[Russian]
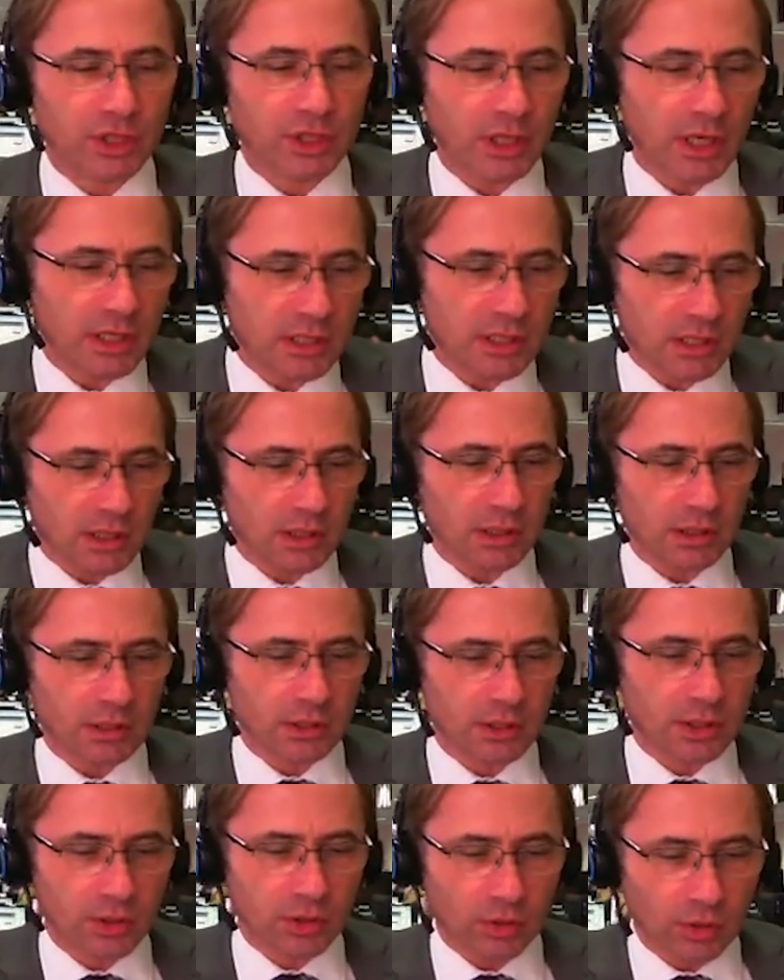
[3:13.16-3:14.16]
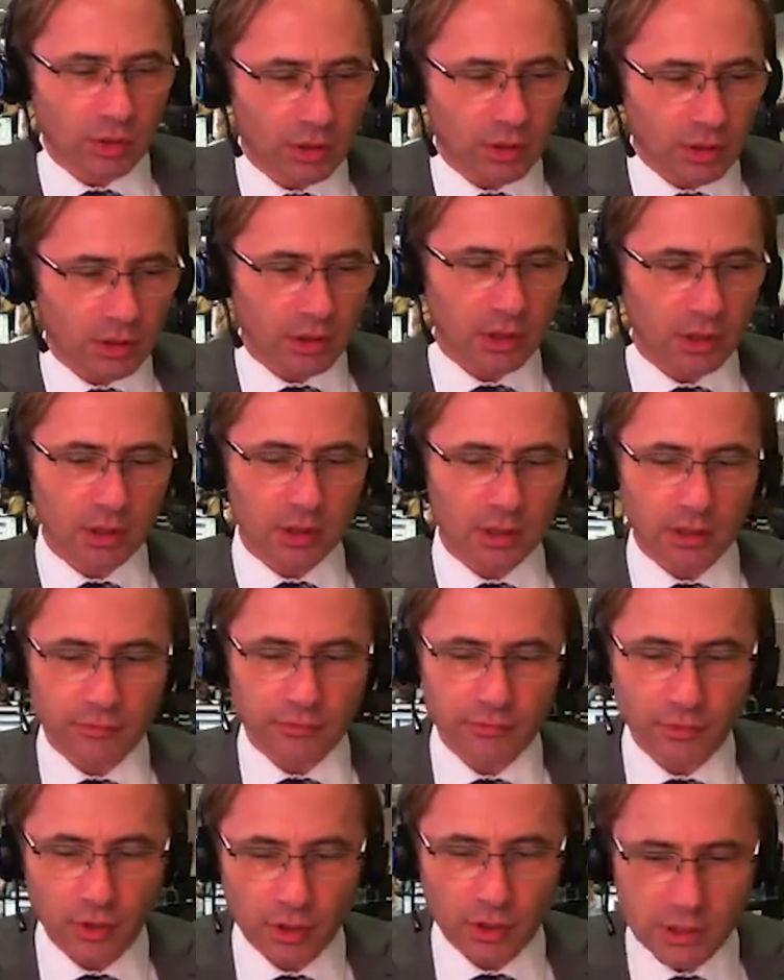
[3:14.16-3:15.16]
считаете, что э,
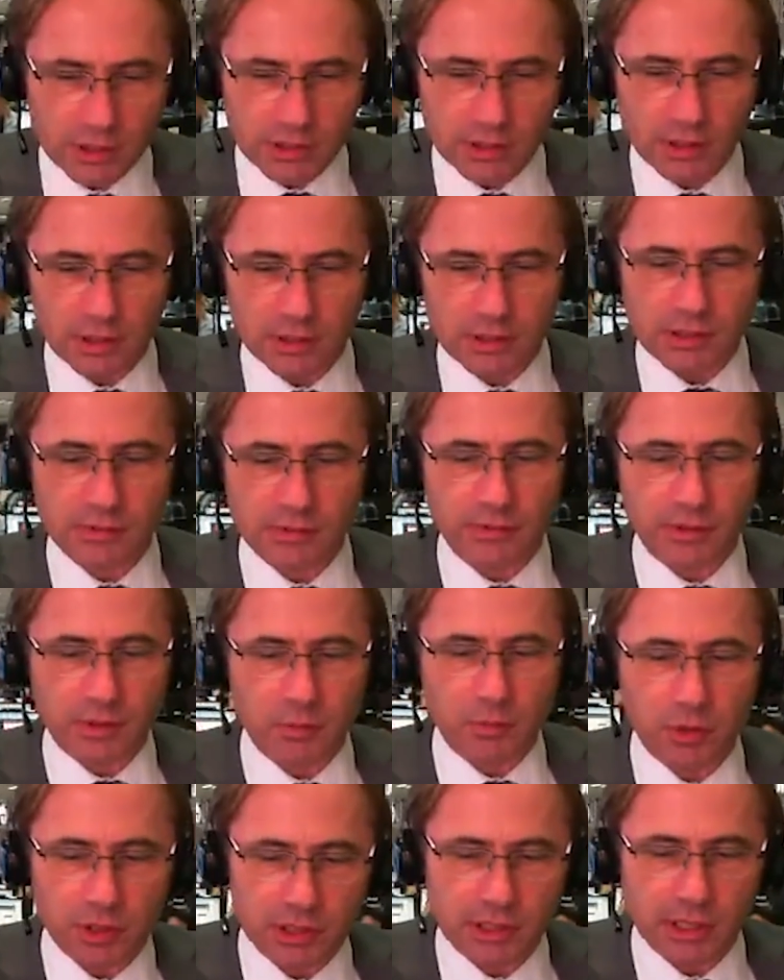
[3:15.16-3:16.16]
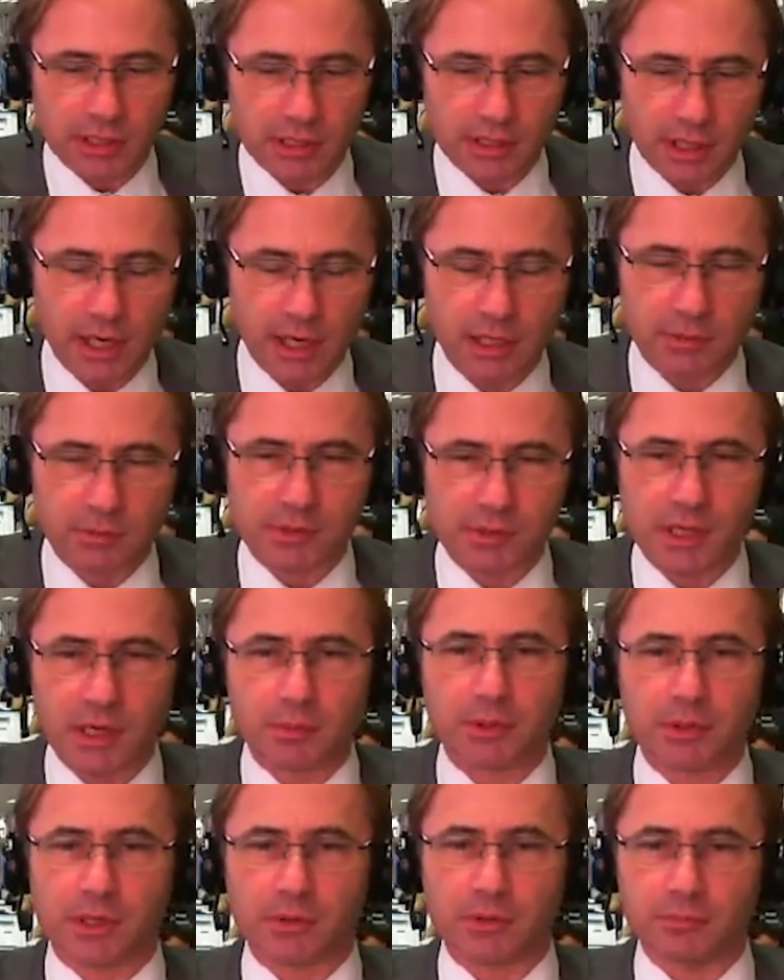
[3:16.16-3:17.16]
Форекс э, действительно может стать реальным
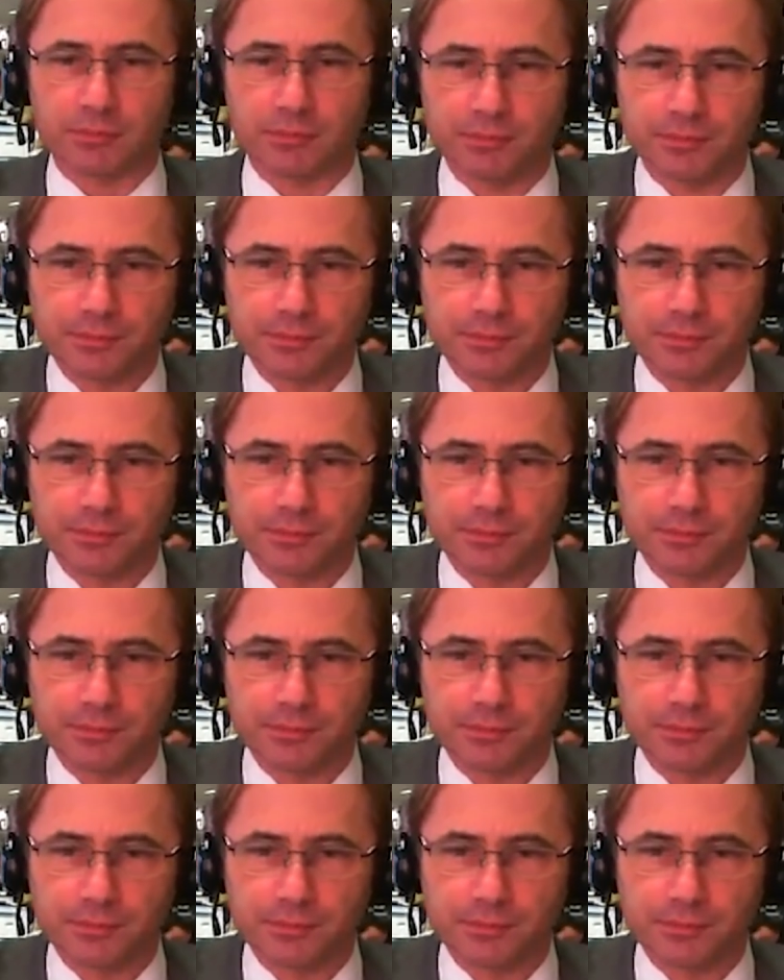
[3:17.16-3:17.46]
заработком?